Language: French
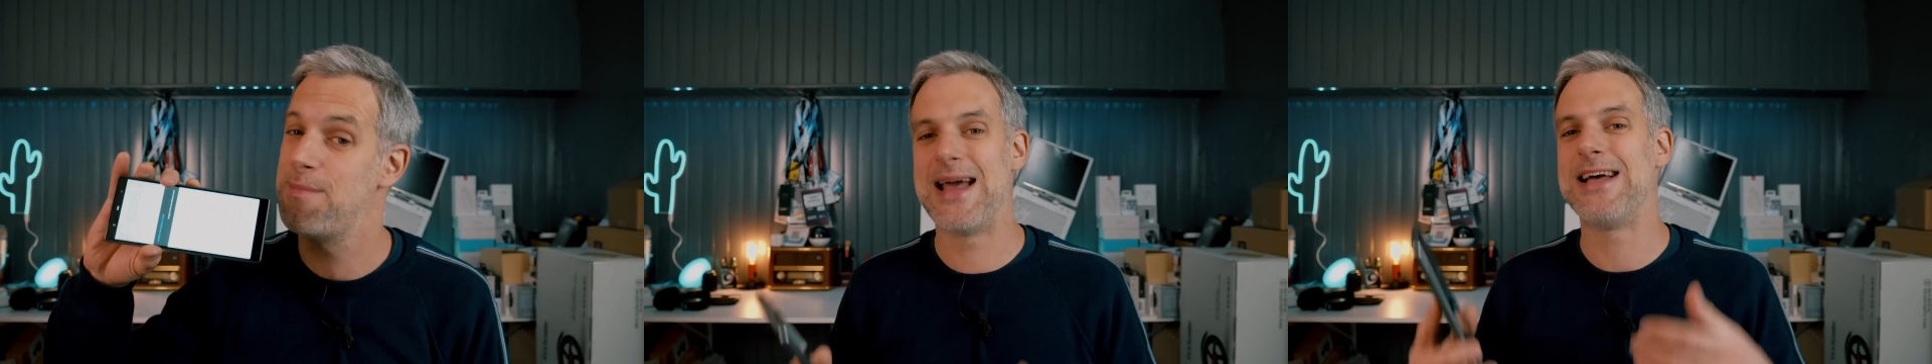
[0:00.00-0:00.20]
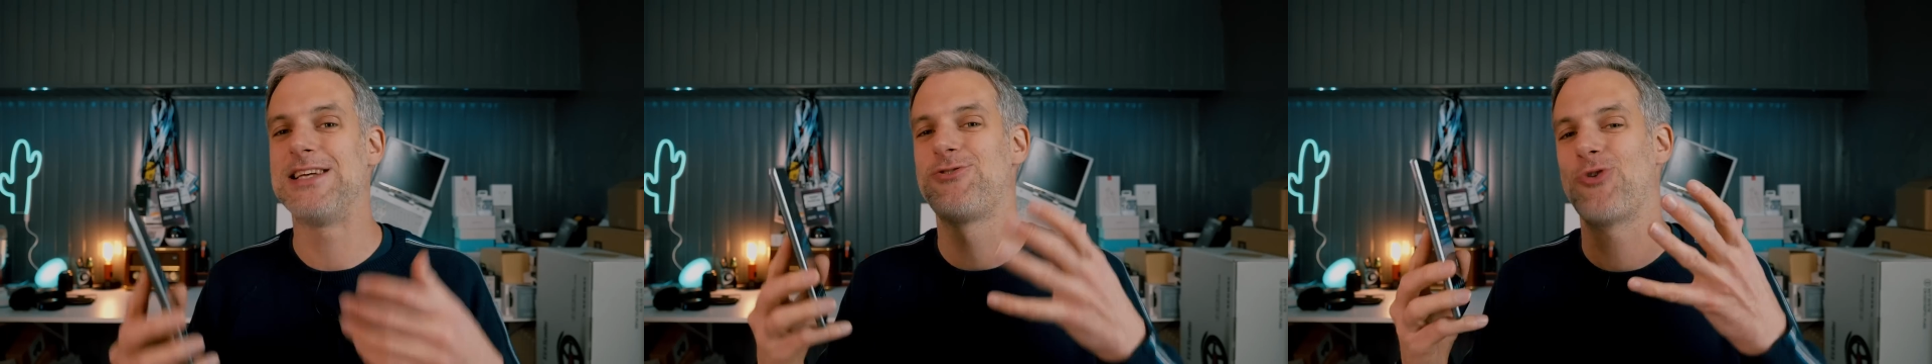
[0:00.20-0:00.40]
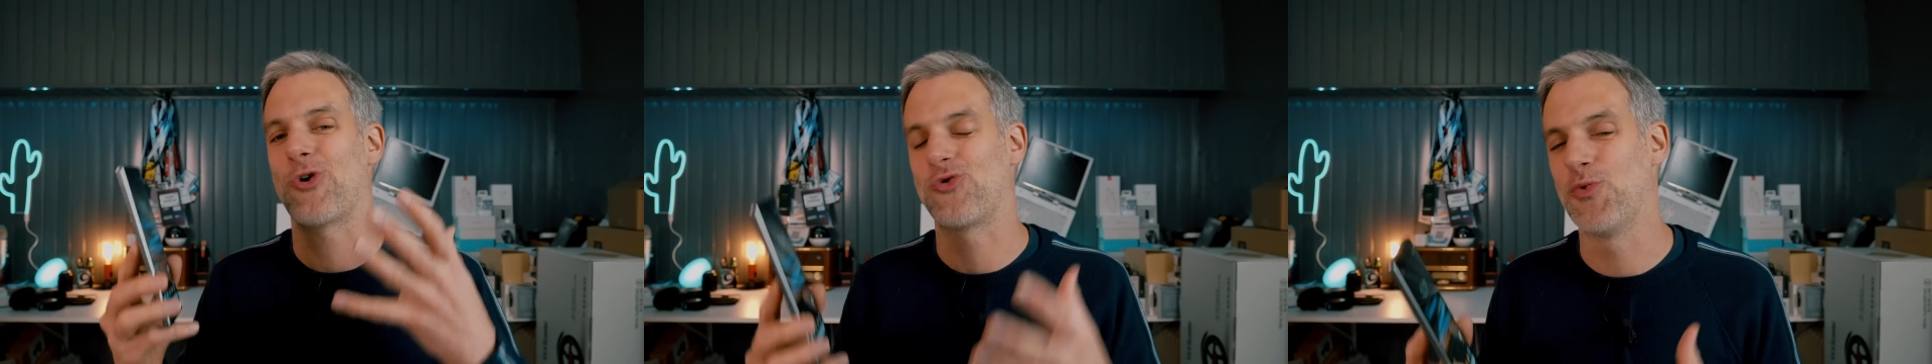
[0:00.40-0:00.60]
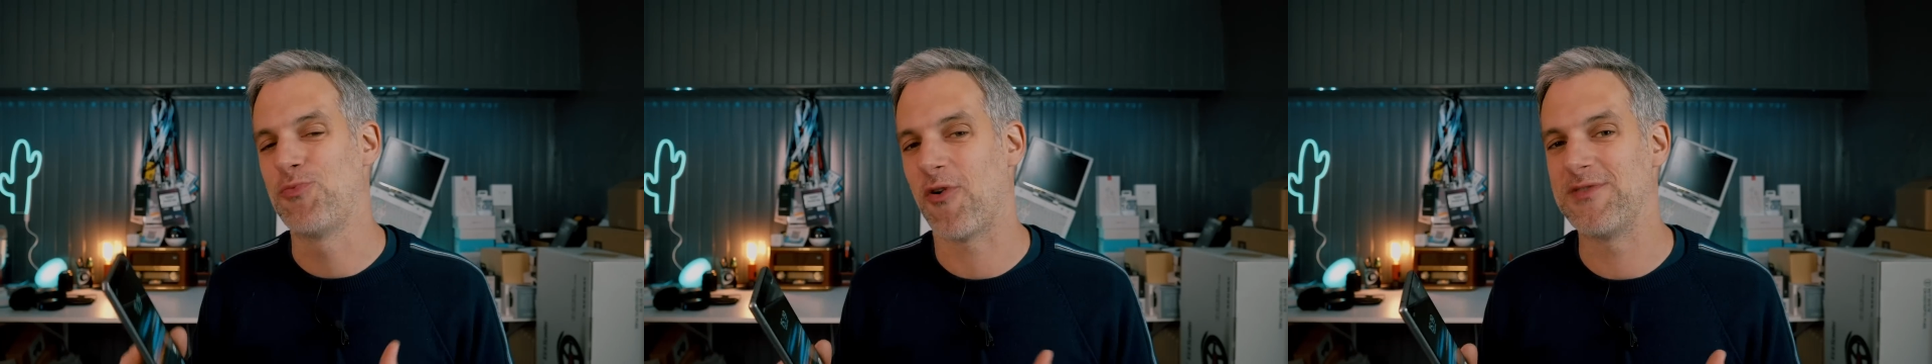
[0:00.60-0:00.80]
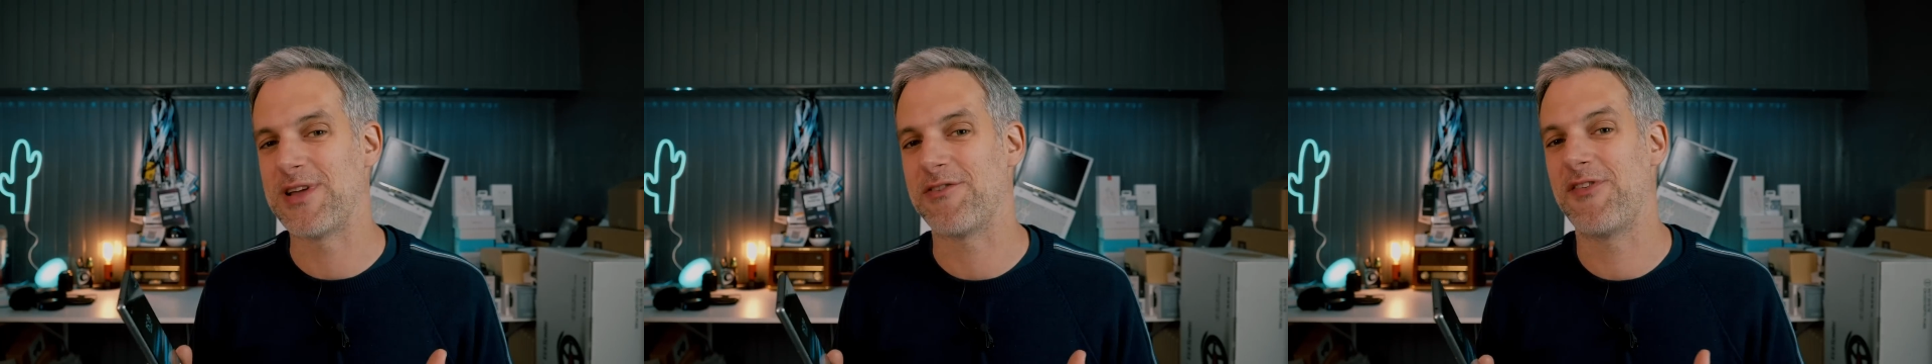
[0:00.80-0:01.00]
et sur
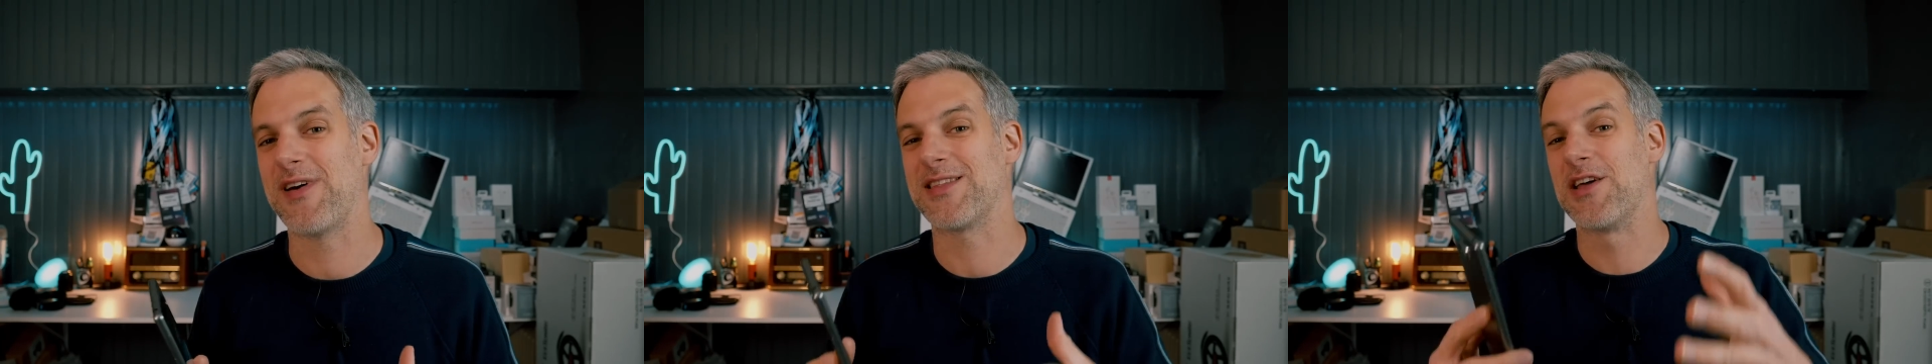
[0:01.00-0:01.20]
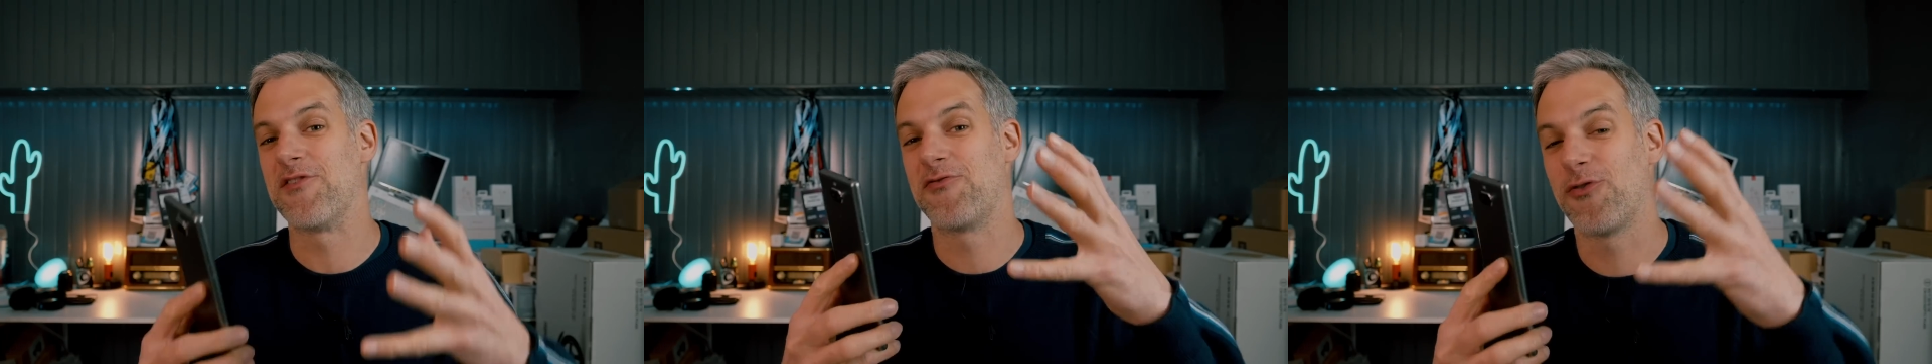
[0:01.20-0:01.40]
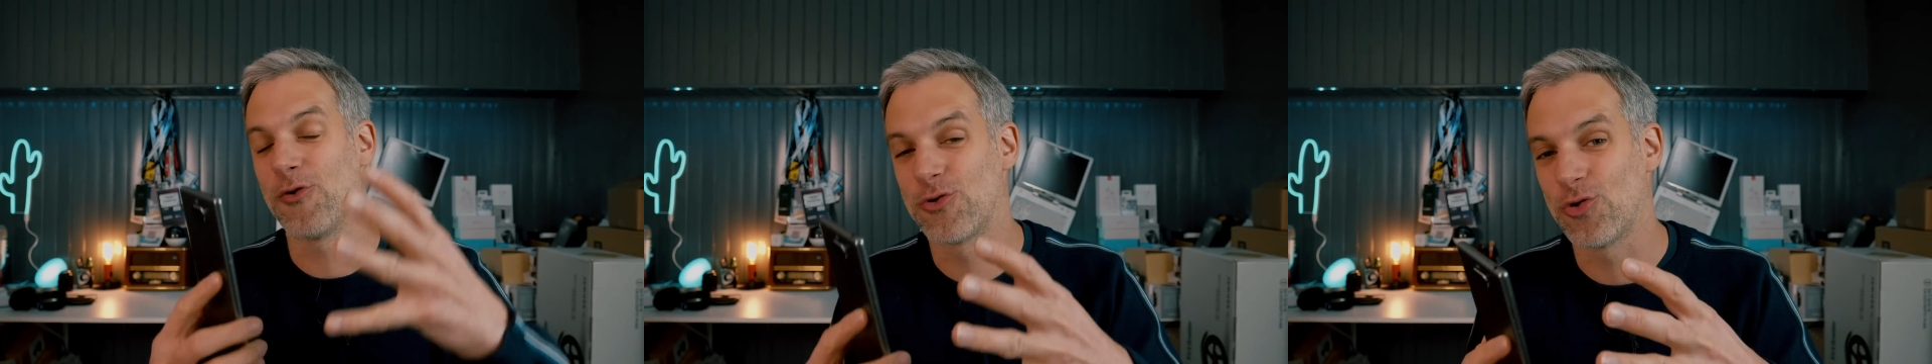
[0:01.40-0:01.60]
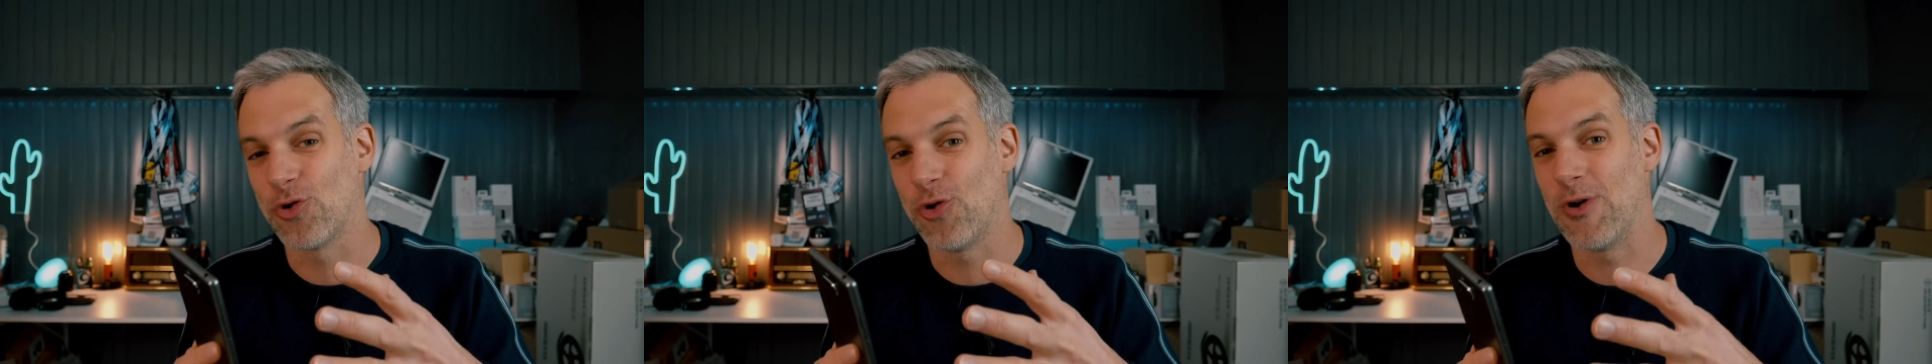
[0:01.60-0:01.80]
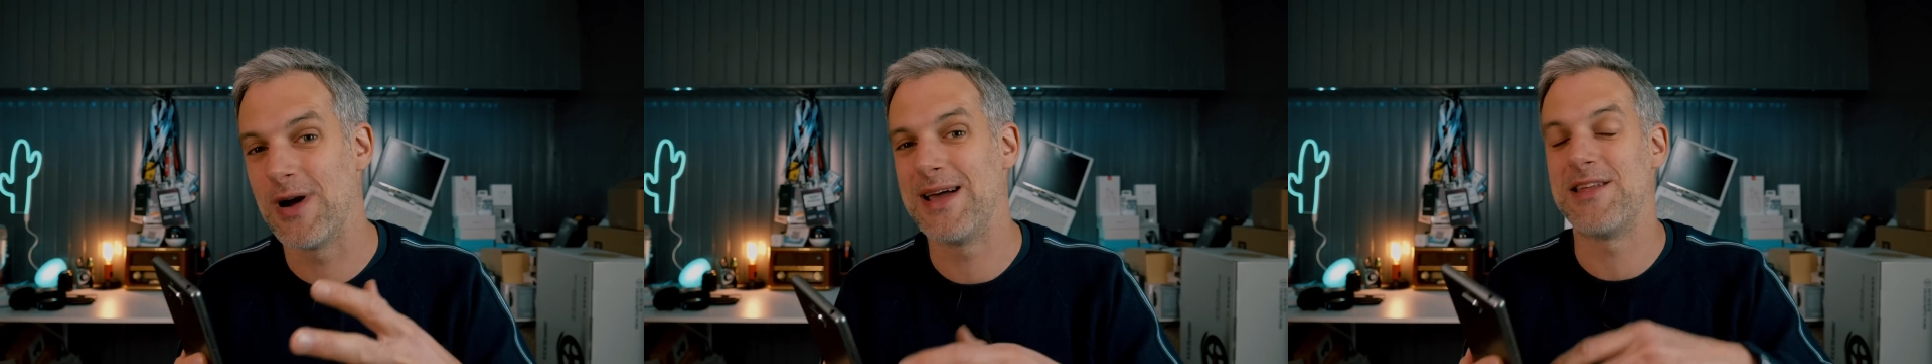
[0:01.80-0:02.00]
pour venir faire des photos